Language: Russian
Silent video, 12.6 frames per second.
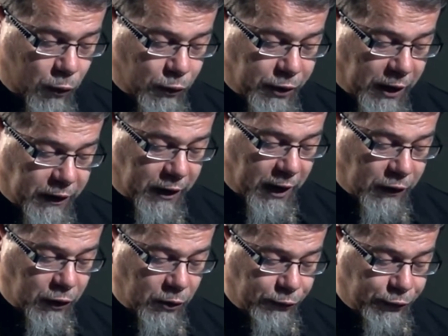куда не
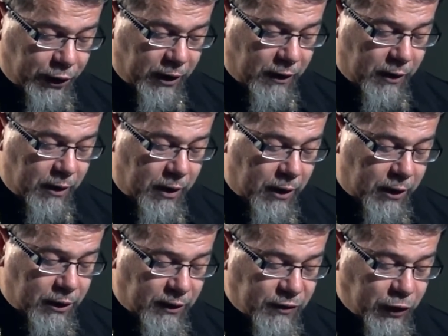ходил ты,
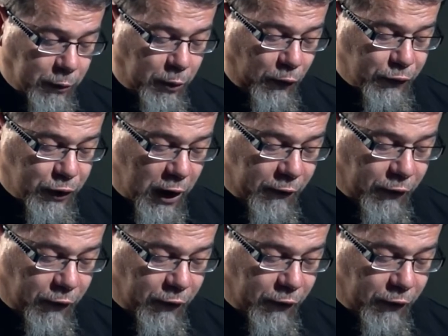и истребил всех